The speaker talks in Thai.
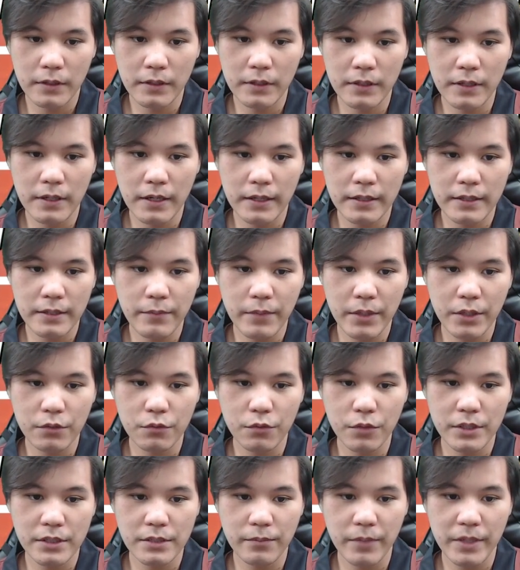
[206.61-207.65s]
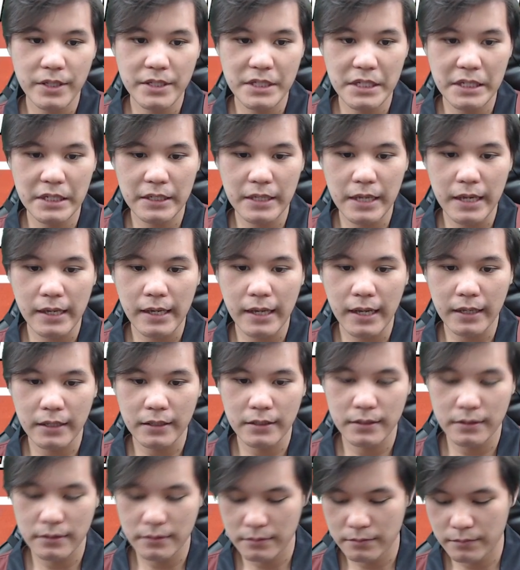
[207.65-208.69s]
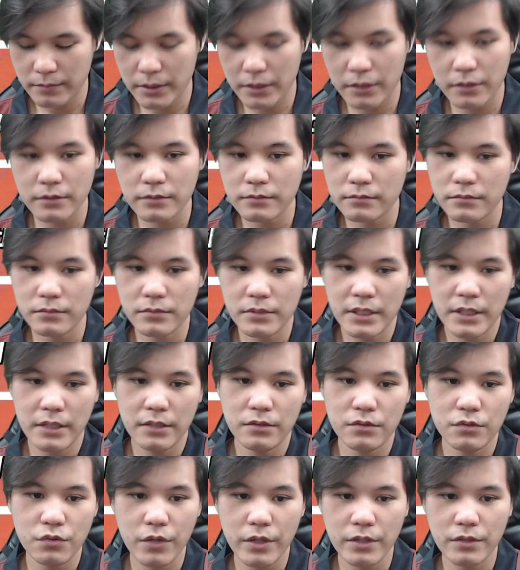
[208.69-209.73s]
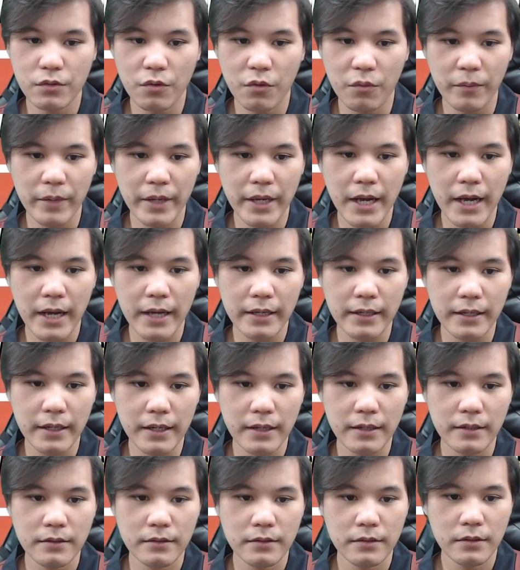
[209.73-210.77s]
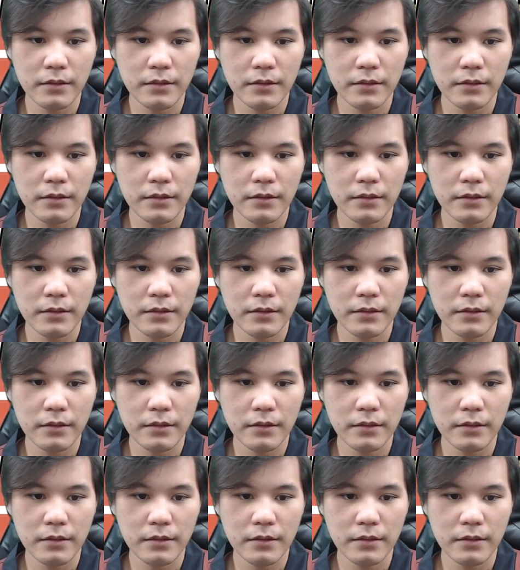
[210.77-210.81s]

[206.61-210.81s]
เรือที่มันควรจะมายิงด้านหลังเนี่ยมันก็ยิงช่วยส่งไม่ได้นะ